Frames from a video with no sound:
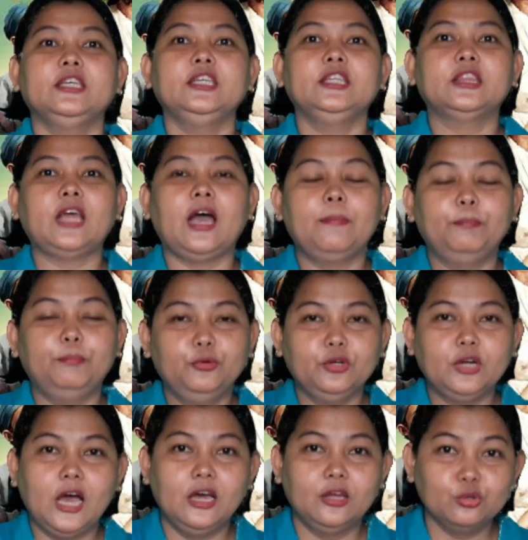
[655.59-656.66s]
kita
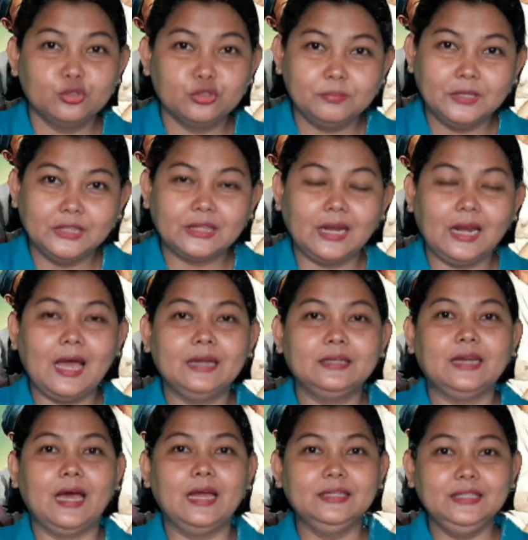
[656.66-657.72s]
pun harus
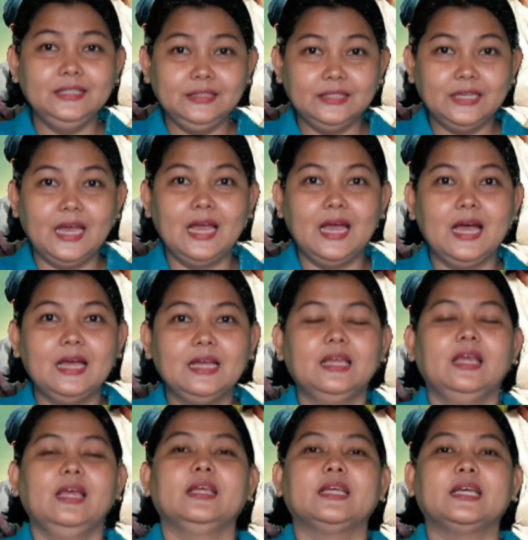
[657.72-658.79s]
menteladaninya
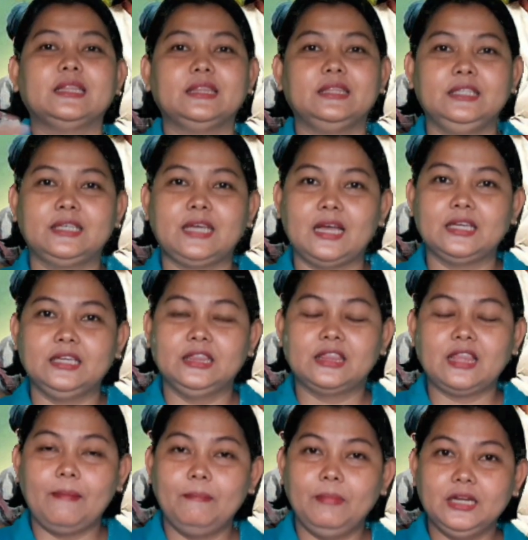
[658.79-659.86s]
ketika
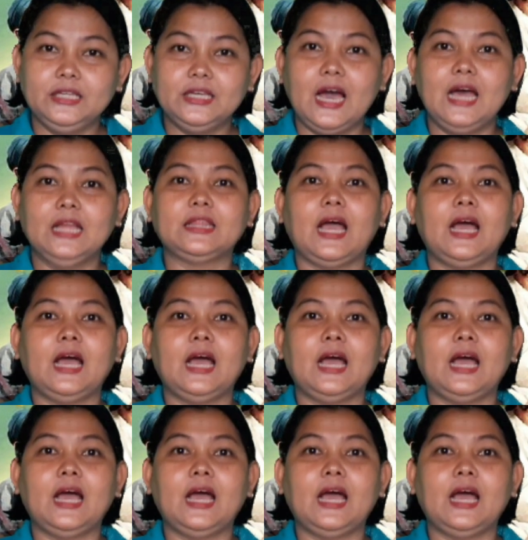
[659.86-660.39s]
kita melihat